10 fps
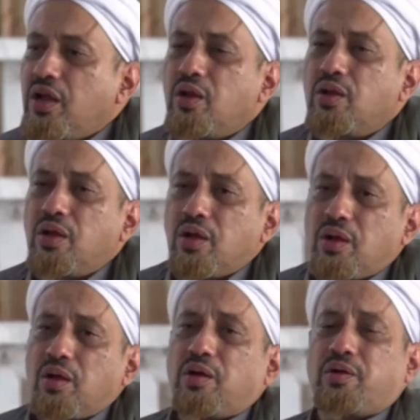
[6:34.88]
ilaha
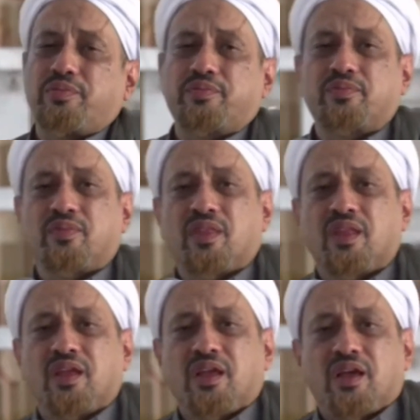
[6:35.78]
illallah.
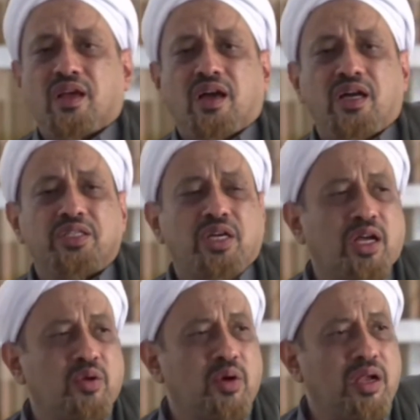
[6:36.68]

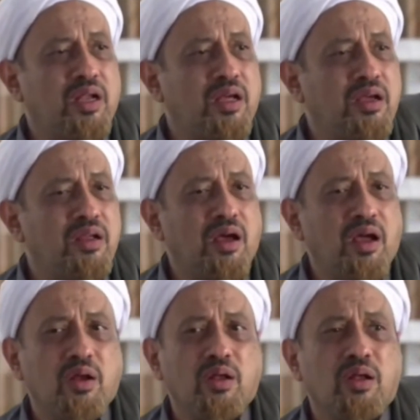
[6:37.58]
Asyhadu an la ilaha
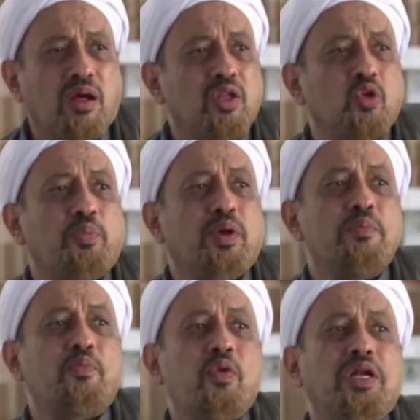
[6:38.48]
illallah. Itu
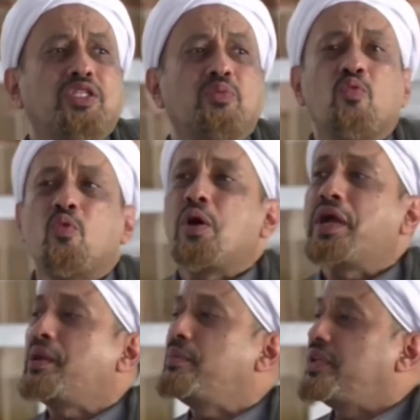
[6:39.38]
perempuan
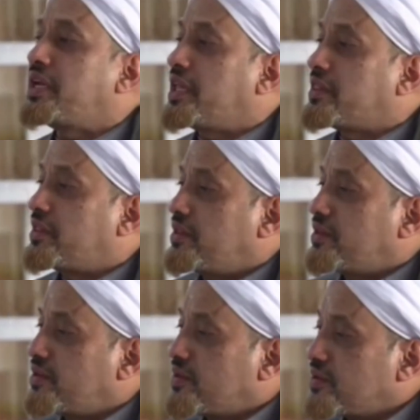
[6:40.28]
semuanya menjerit.
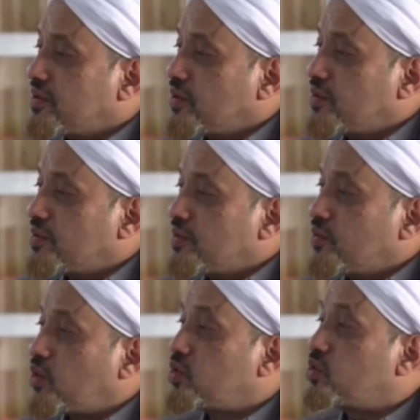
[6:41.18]

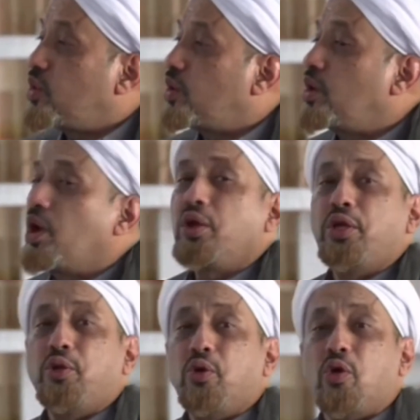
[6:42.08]
Rasulullah
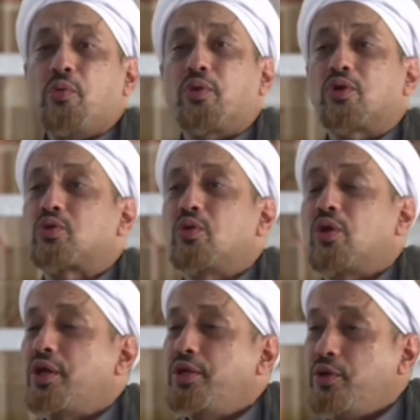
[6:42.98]
hidup,
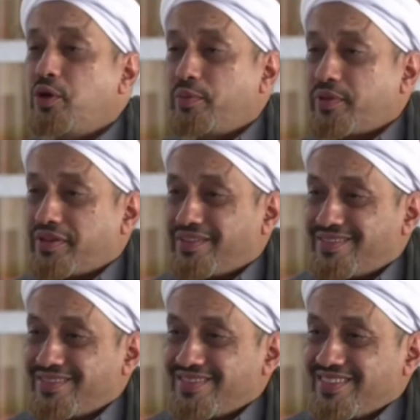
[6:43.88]
Rasulullah hidup.
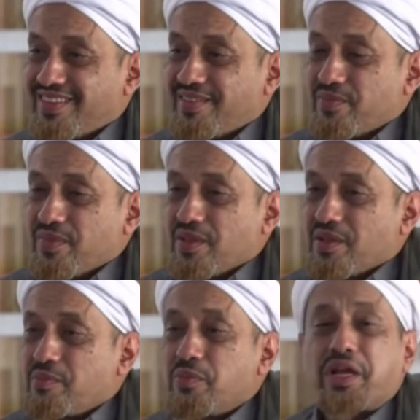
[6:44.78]

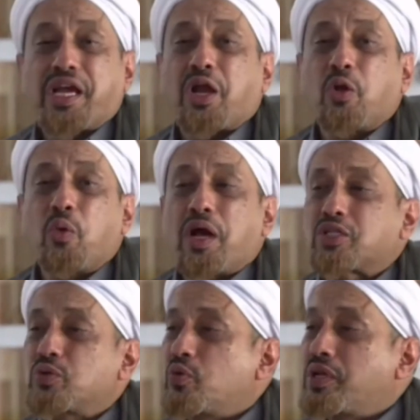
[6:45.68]
Mereka
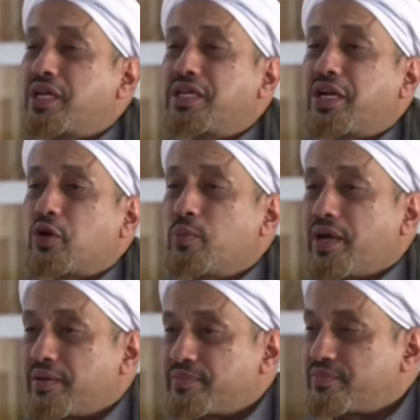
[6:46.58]
keluar semuanya dari
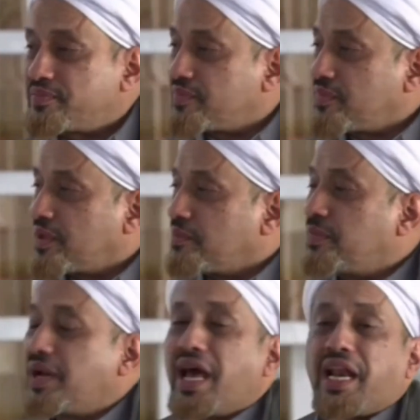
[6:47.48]
rumah.
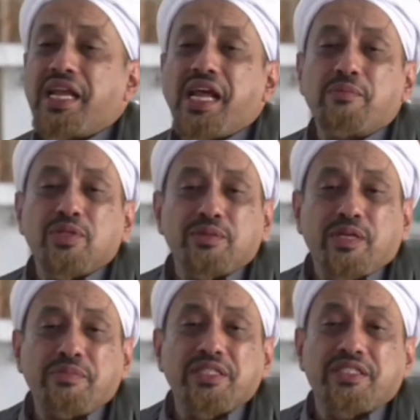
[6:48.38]
Berlarian
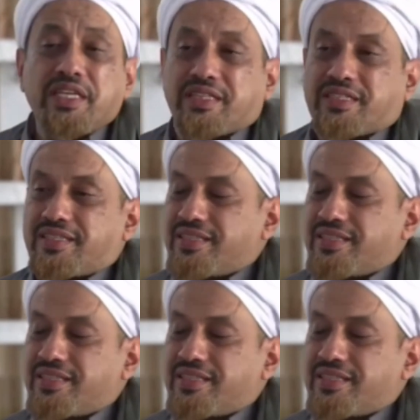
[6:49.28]
ke masjid